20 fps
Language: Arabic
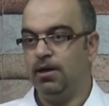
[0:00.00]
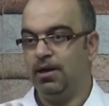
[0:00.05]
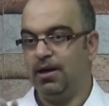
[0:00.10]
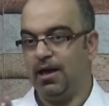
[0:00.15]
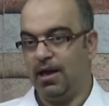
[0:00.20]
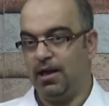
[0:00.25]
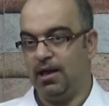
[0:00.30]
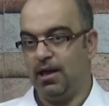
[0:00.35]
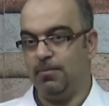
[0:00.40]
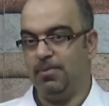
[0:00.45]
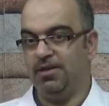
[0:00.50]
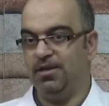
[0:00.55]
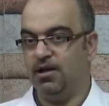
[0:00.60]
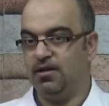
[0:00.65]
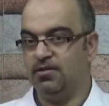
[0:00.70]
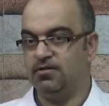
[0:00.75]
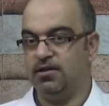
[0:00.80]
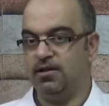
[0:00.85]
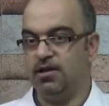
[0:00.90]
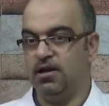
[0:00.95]
على مدار
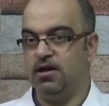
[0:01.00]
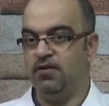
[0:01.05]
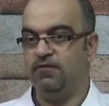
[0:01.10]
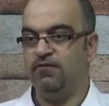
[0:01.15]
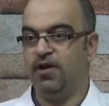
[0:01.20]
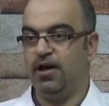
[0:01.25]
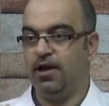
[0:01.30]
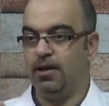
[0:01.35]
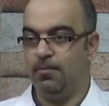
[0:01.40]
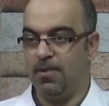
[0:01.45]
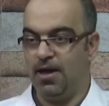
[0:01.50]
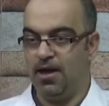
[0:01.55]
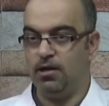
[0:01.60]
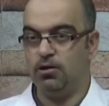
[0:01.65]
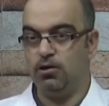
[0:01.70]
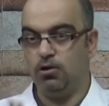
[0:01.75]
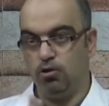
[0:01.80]
سنة فحماية